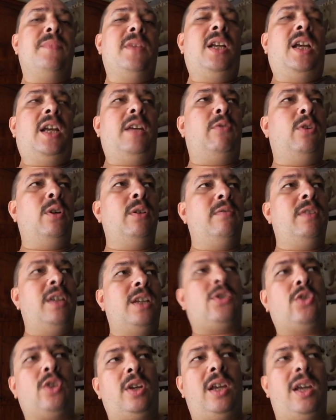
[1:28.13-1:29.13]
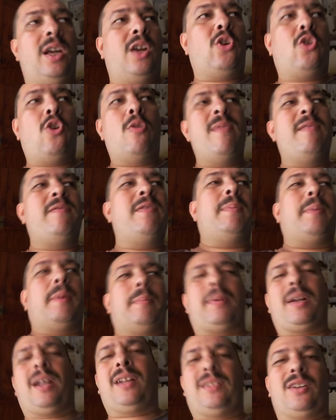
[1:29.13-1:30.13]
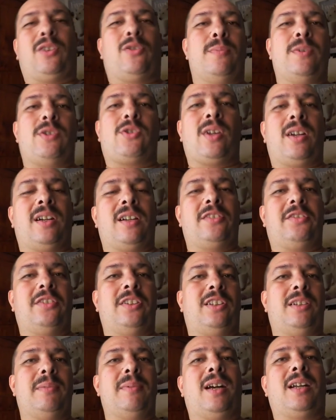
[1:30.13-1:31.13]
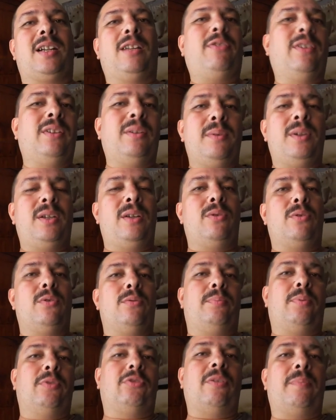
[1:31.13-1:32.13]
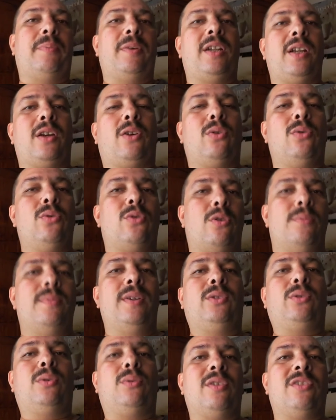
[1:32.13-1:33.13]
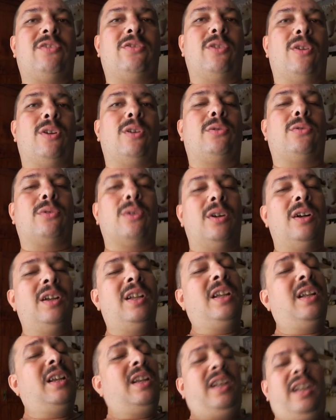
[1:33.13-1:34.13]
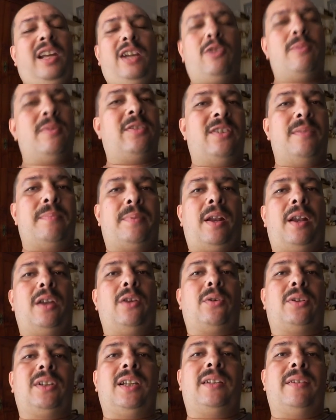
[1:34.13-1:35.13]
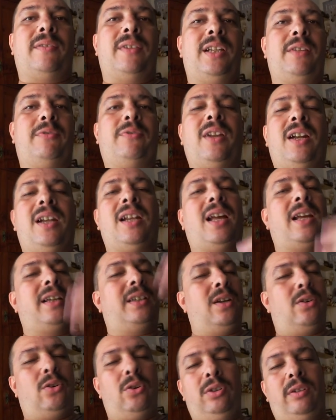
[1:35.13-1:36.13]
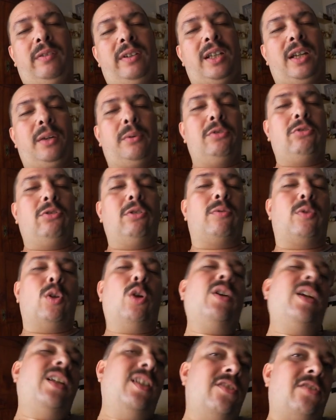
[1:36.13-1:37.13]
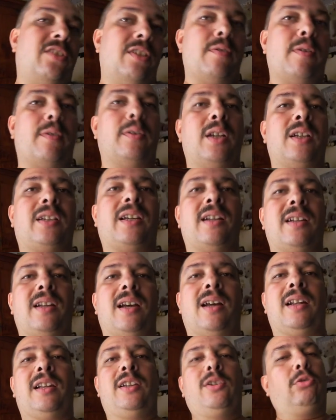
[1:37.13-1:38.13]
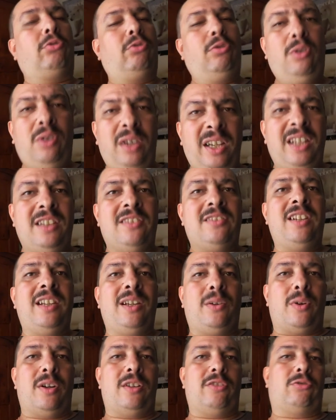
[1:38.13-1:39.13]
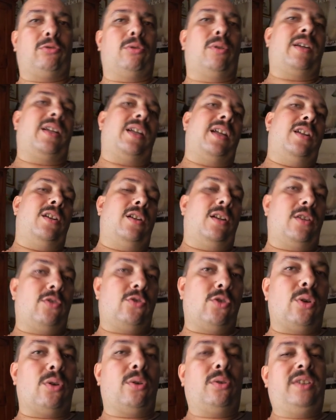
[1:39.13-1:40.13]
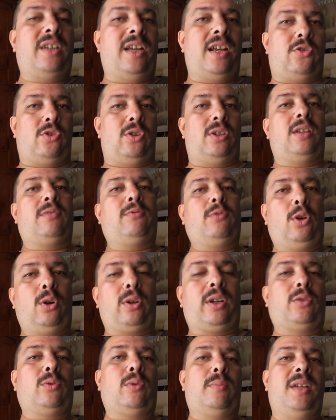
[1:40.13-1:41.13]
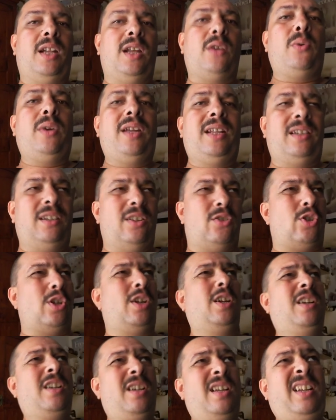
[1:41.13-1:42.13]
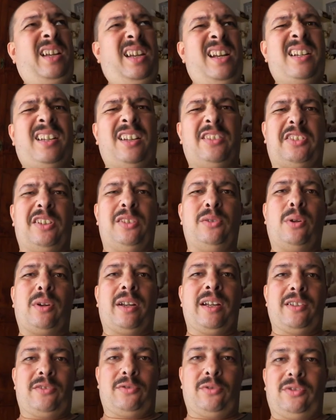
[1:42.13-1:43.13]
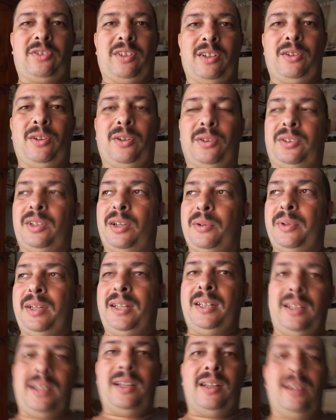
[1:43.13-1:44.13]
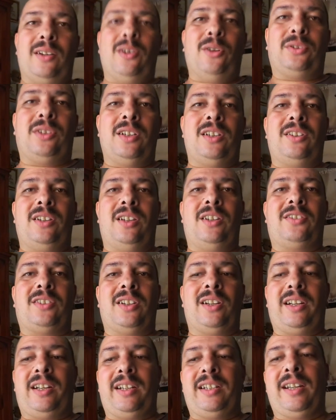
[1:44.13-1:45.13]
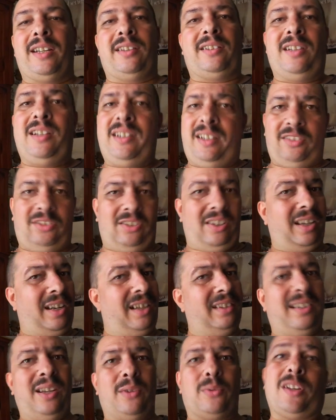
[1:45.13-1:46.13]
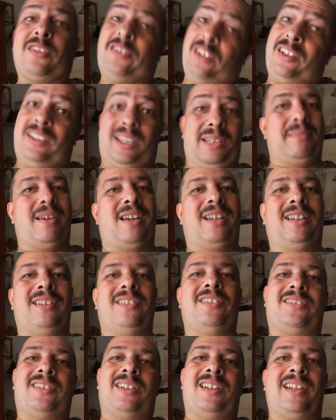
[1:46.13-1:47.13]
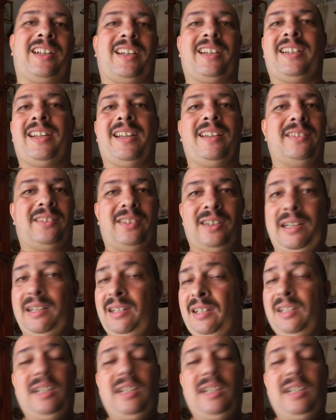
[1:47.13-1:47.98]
E voi invece come vi preparate a cominciare la settimana? Fatemi un po' sapere con un commento qua sotto, e come sempre ricordatevi di fare like, condividere questo vlog e di iscrivervi al canale. Io sono Grizzly, questo era il giorno 10 del Voga 2015, e anche San Lorenzo stanotte, quindi notte di stelle cadenti, anche se in realtà è una settimana di stelle cadenti.